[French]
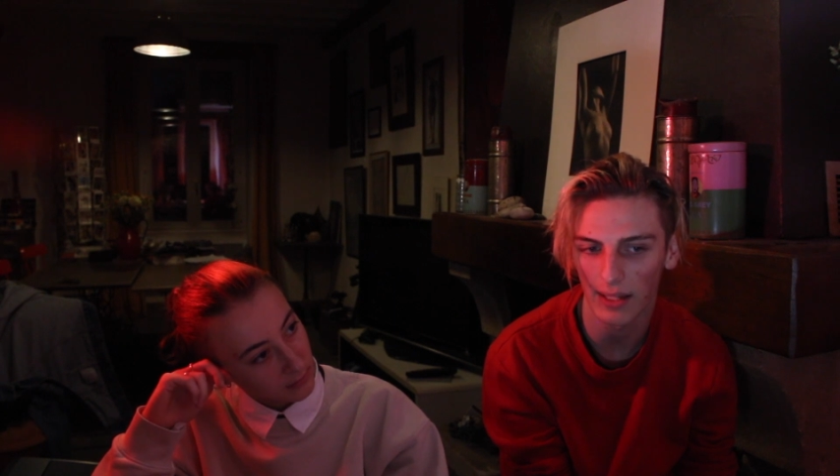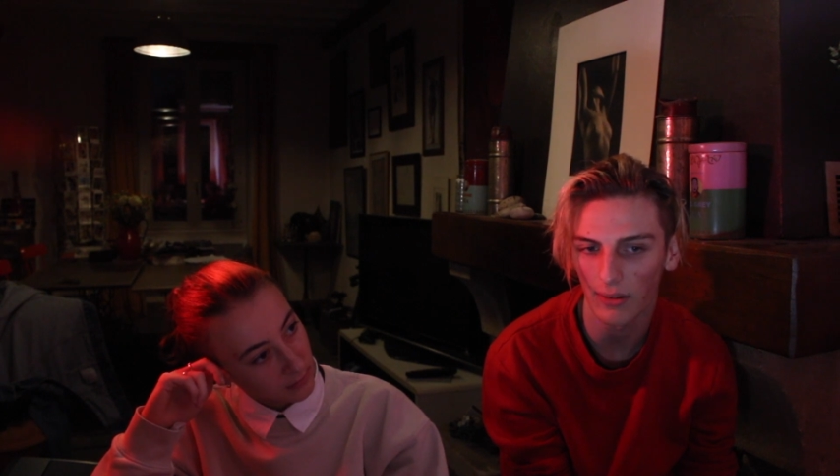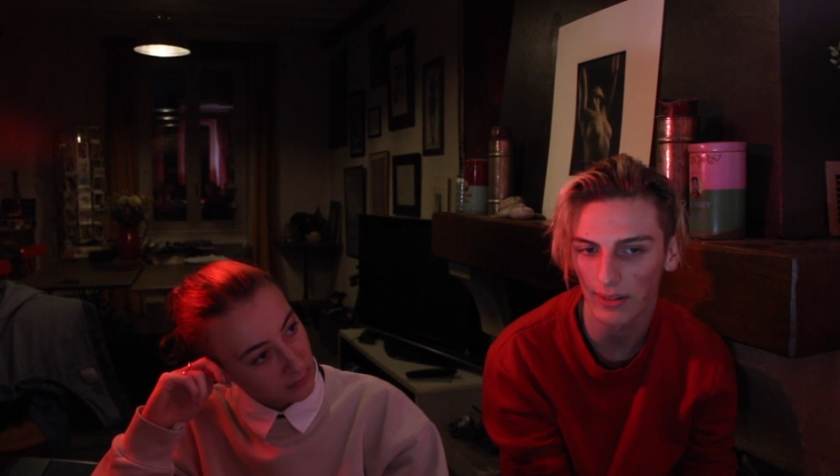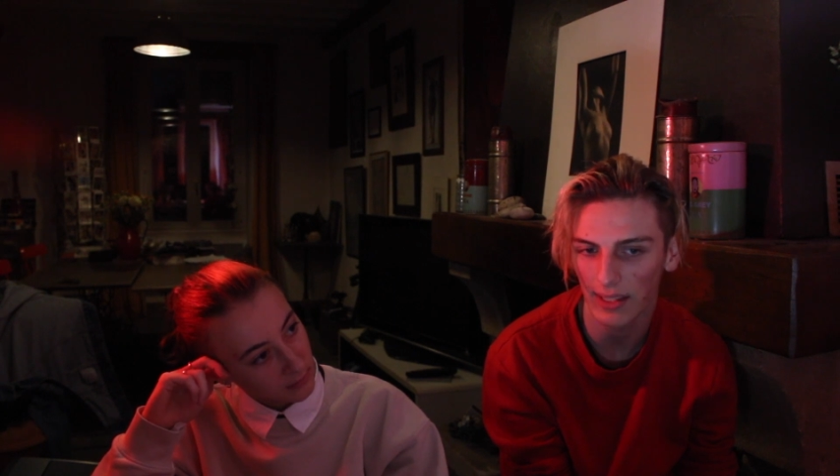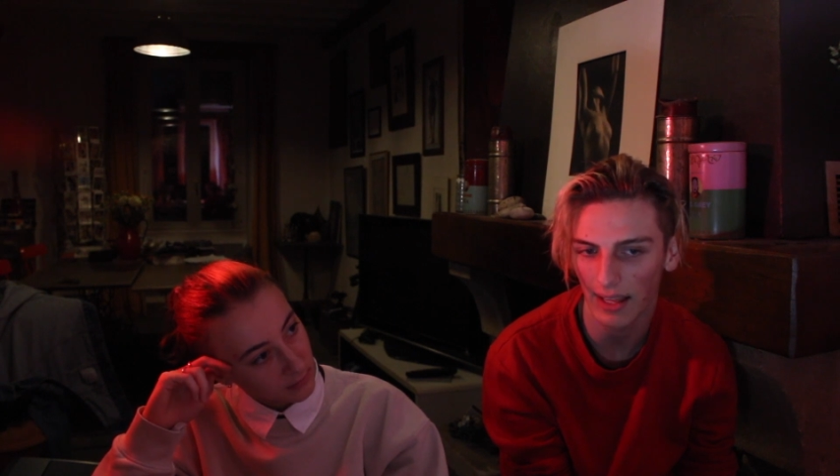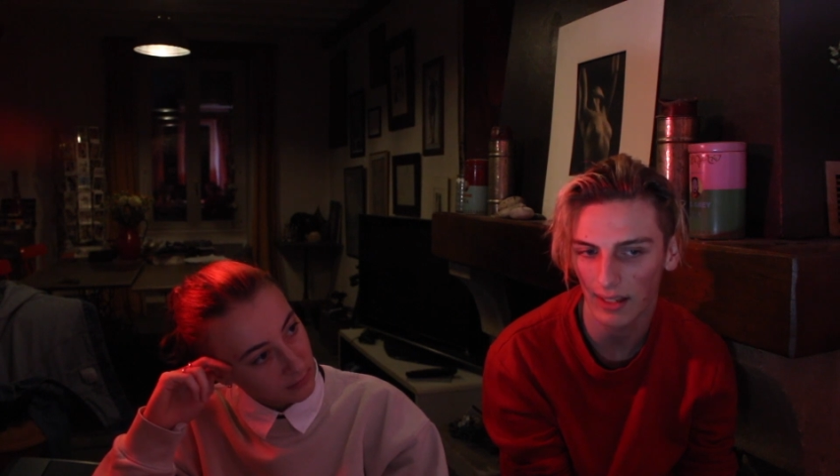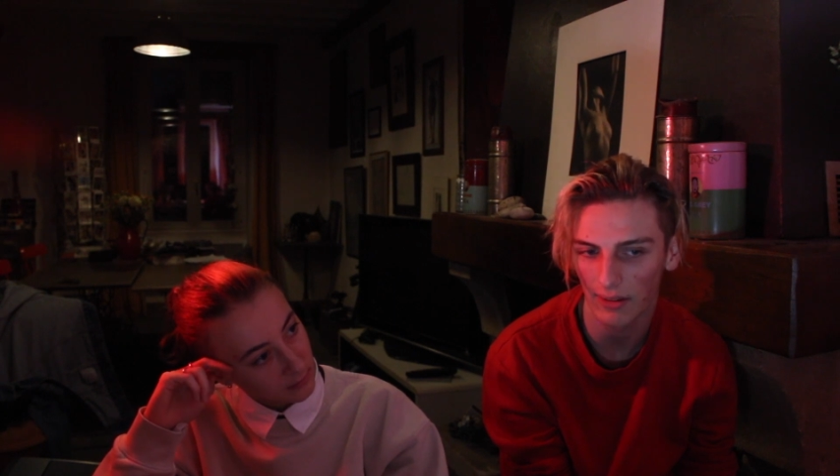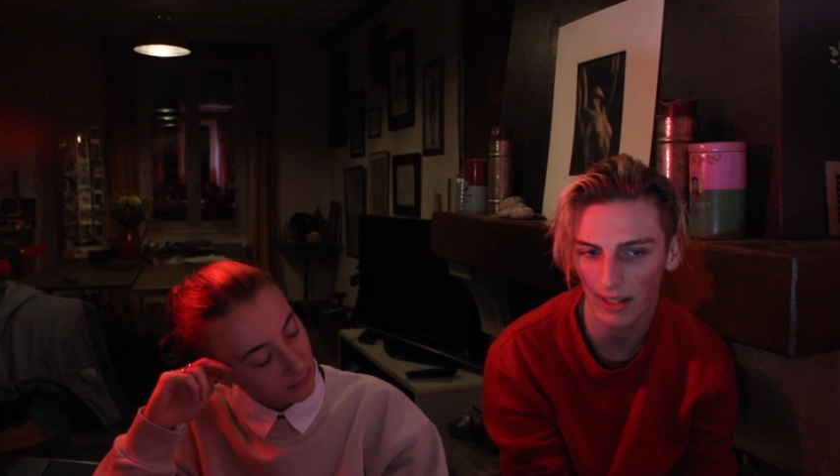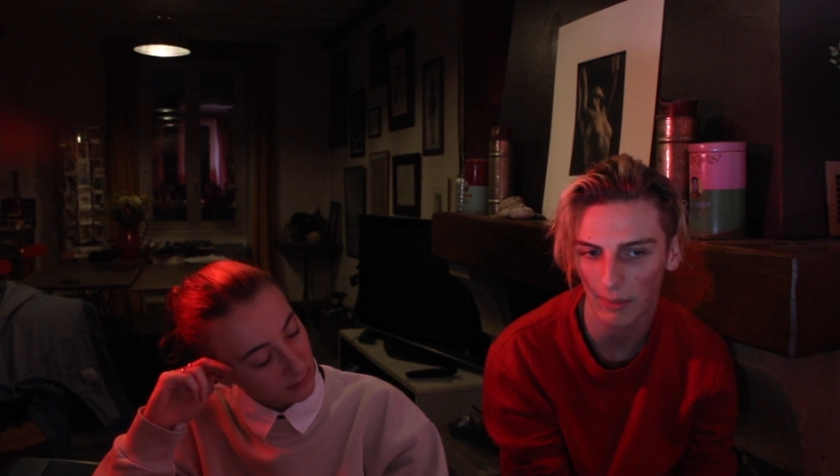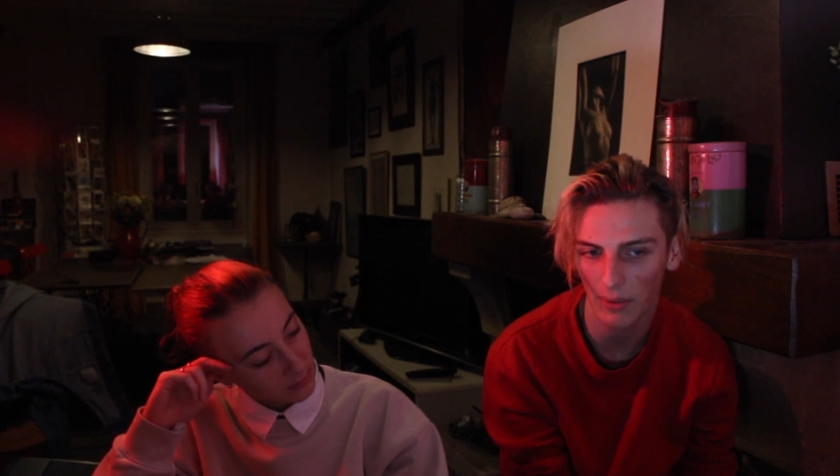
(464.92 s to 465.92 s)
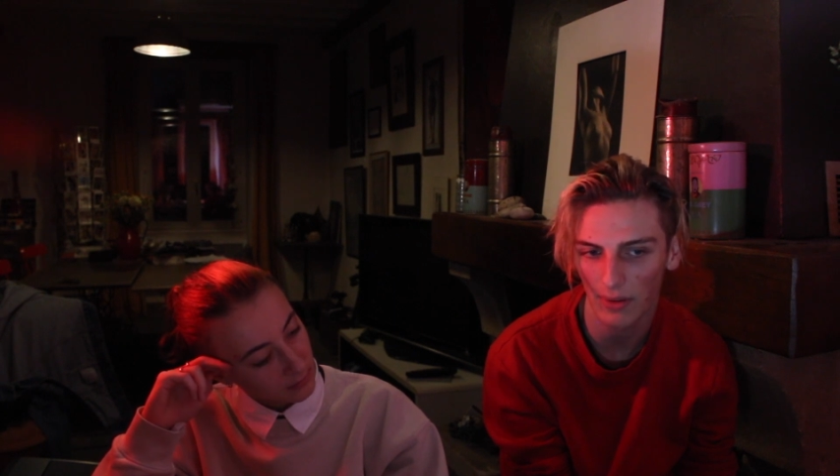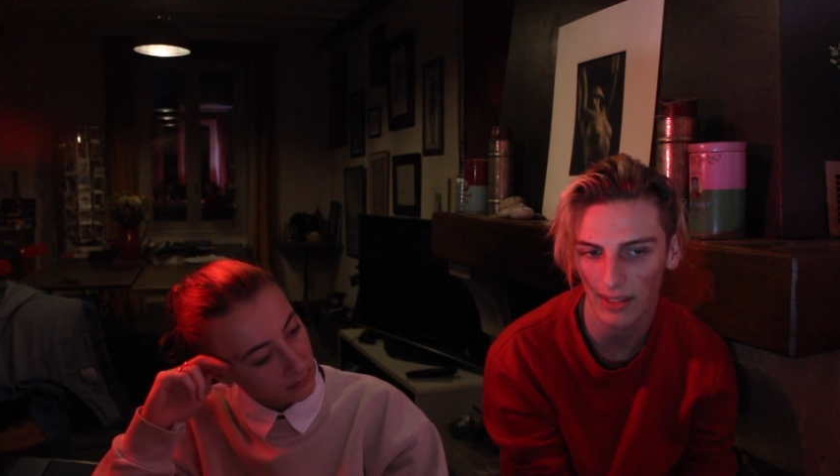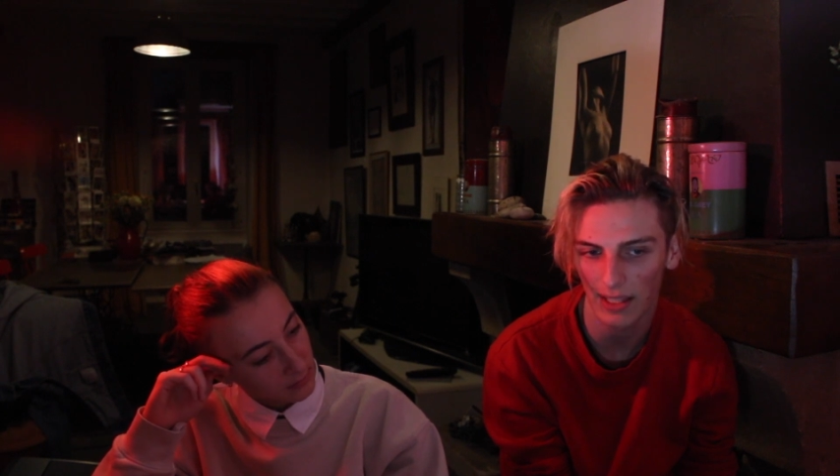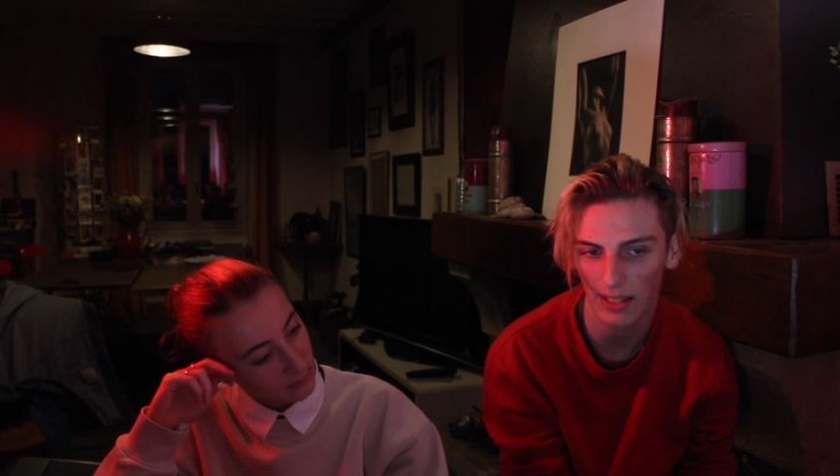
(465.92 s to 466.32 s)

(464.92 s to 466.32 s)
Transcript: à, grandir avec notre époque.